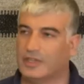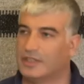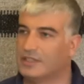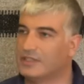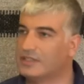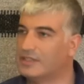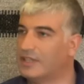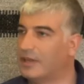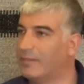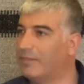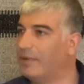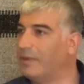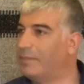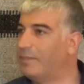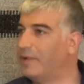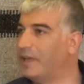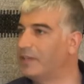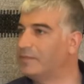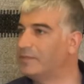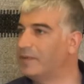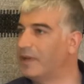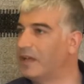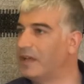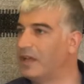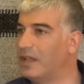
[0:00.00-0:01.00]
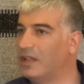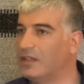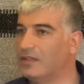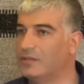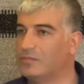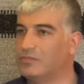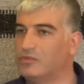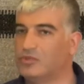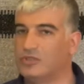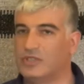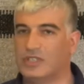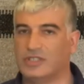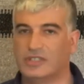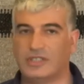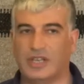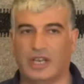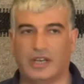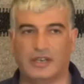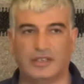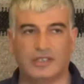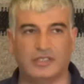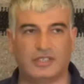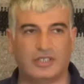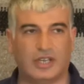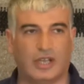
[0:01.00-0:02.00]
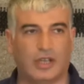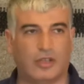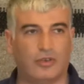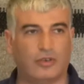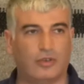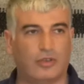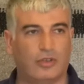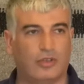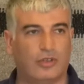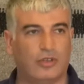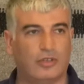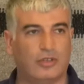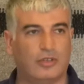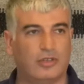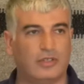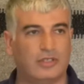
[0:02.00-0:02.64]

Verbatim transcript: Sabah başbakanlık müsteşarını çağırıyor.